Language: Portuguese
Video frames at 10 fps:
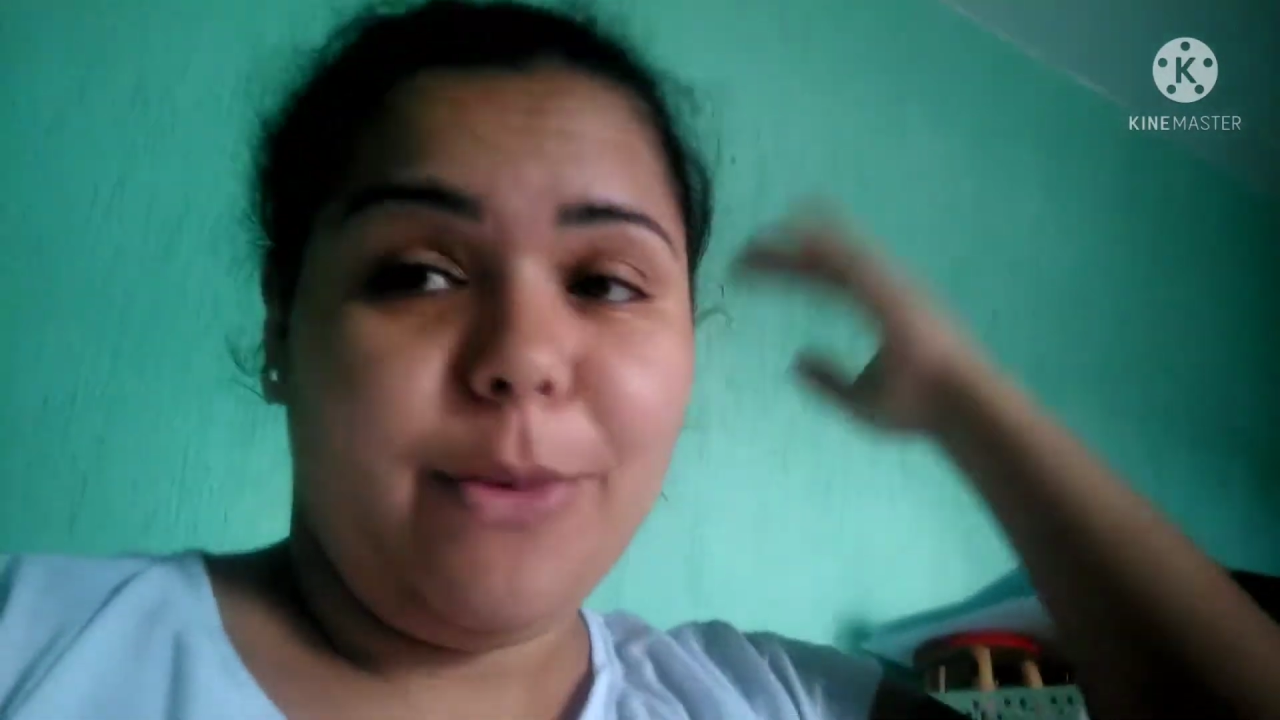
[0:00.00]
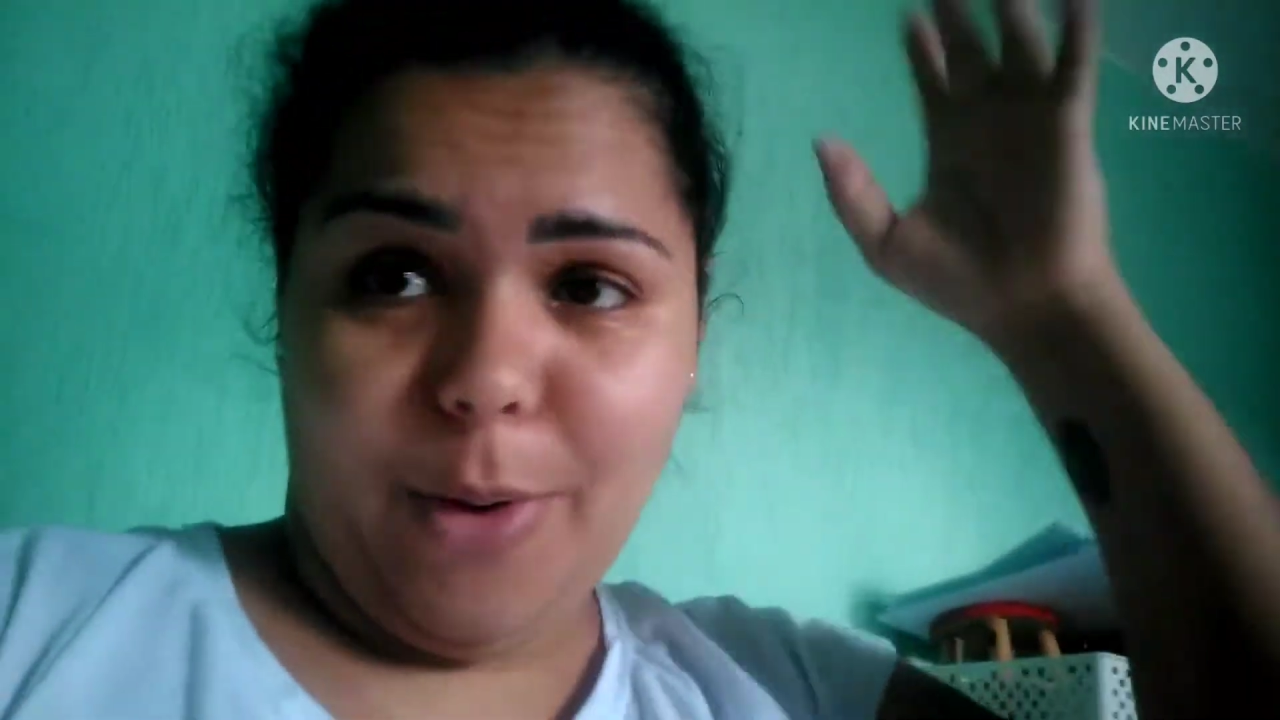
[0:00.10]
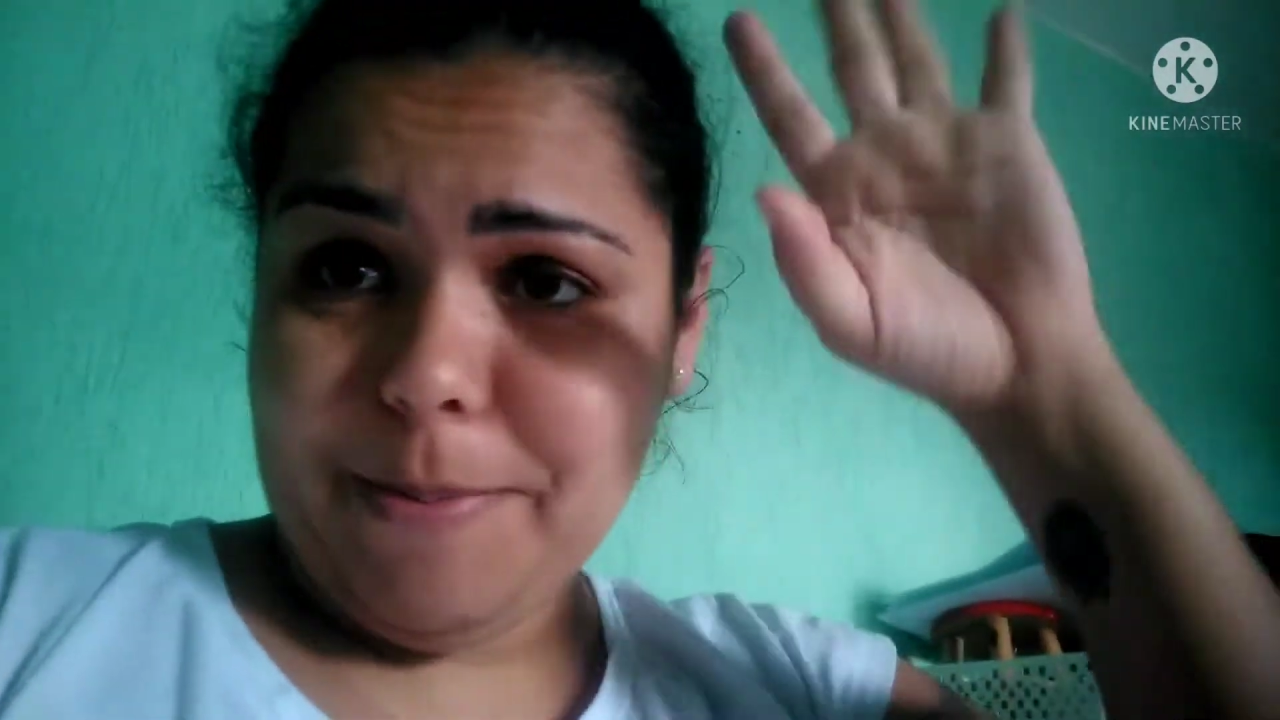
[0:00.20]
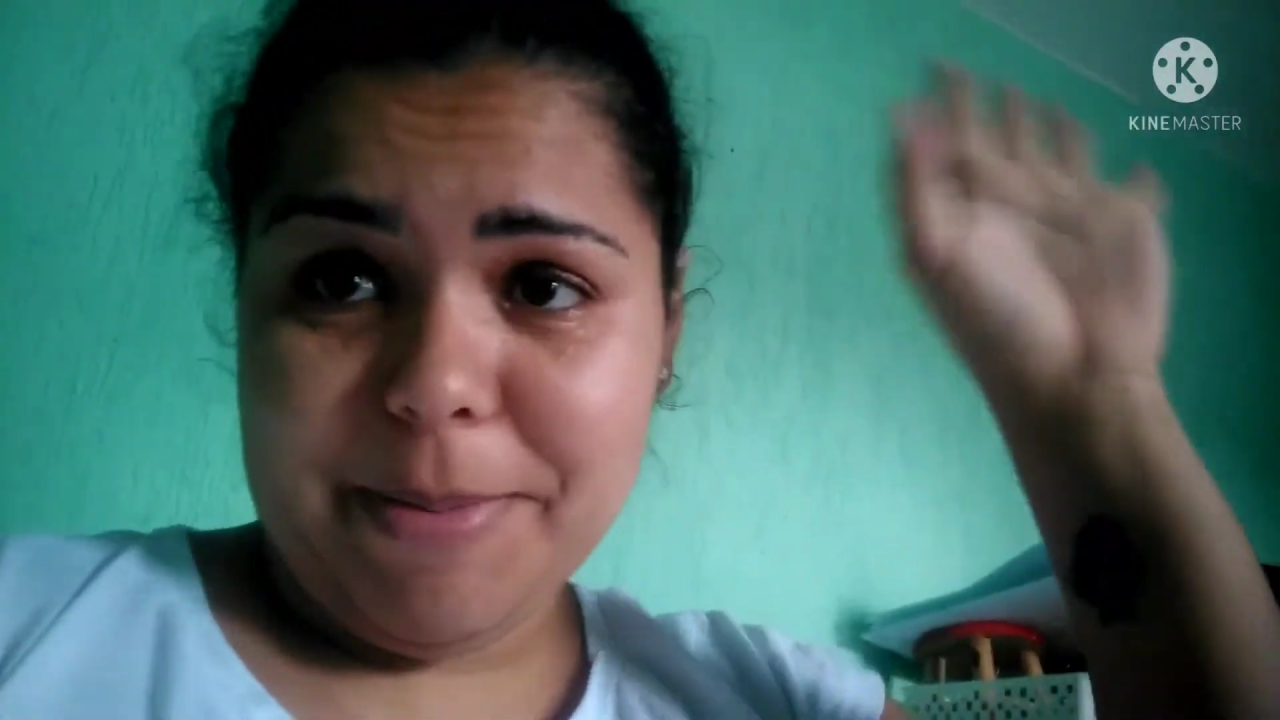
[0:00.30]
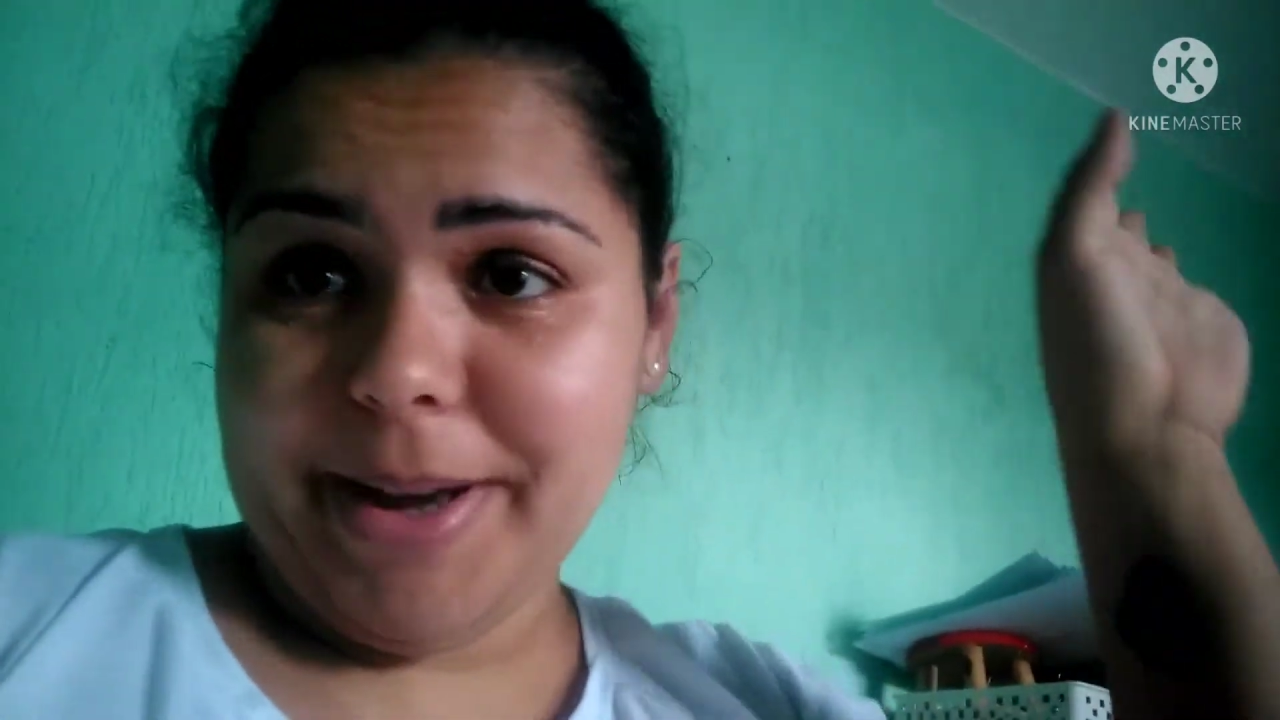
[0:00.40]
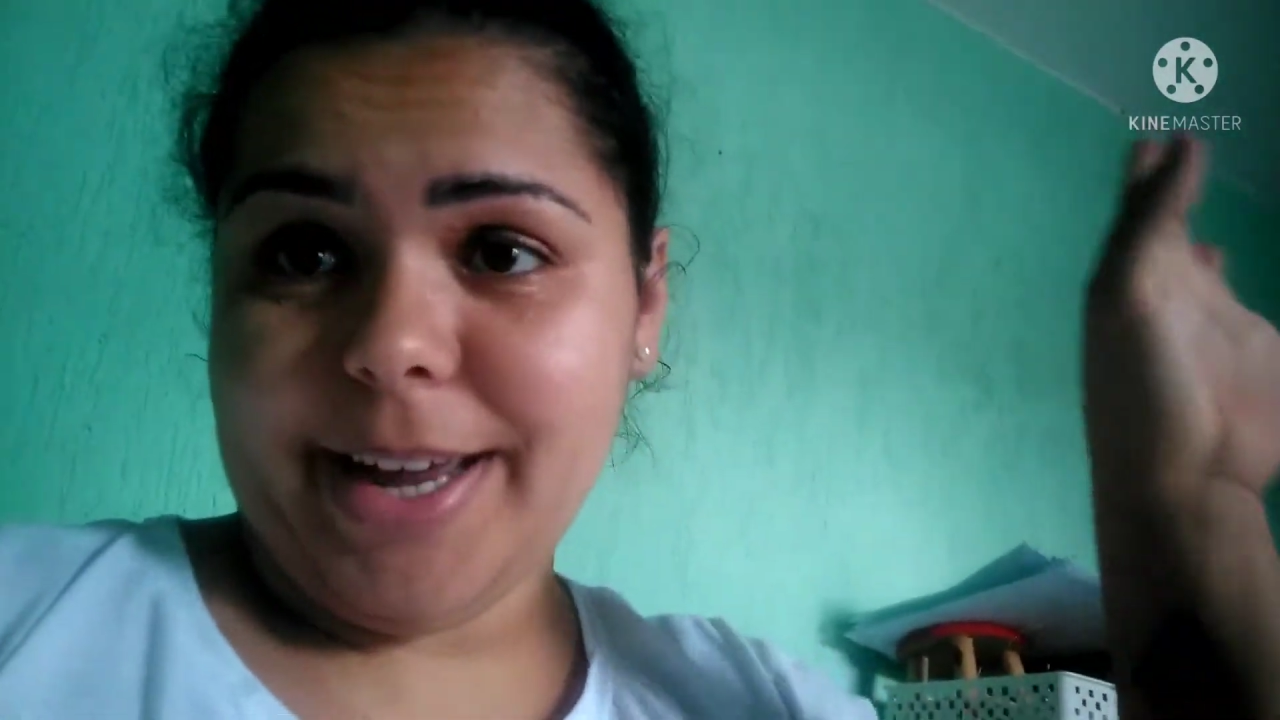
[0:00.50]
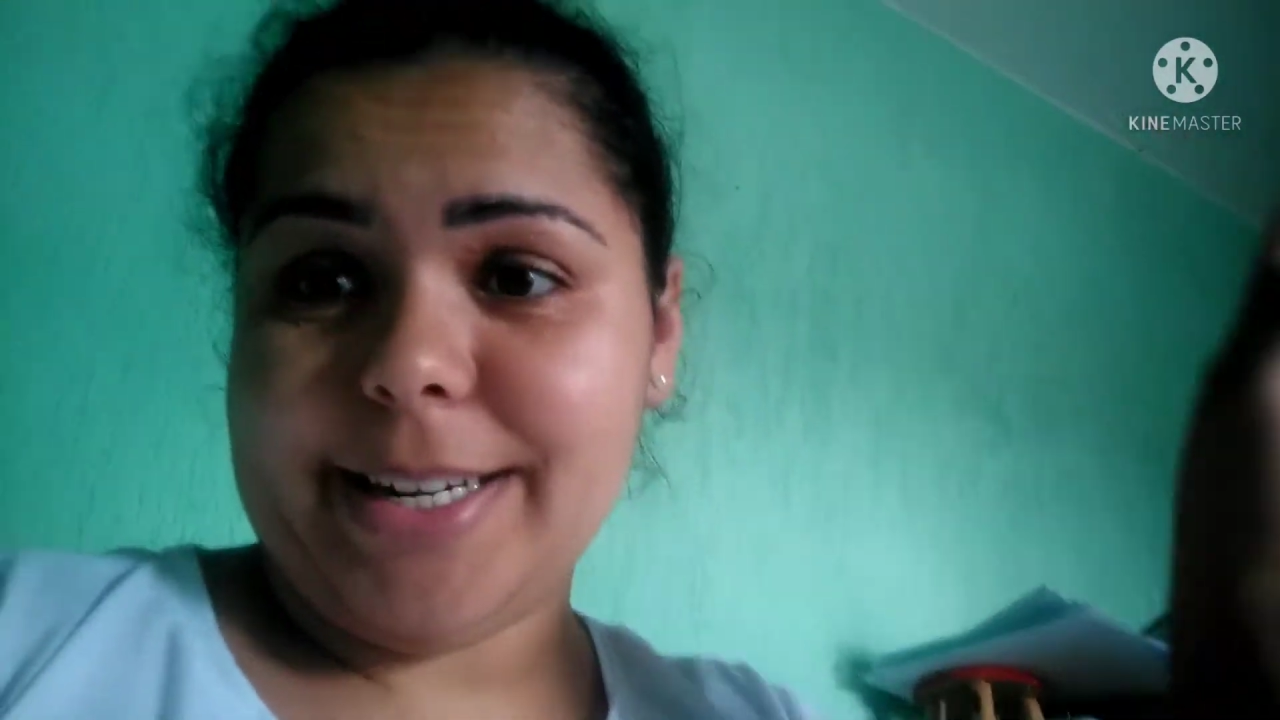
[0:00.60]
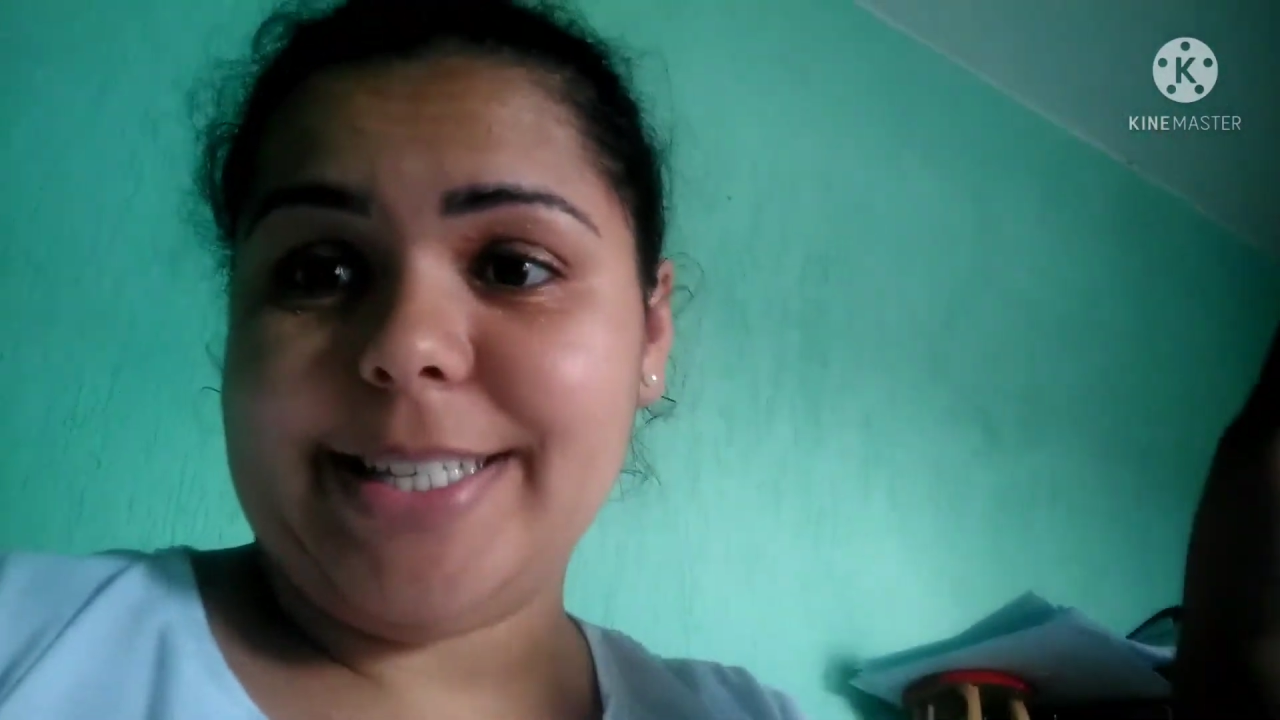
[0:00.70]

Com a mesma cara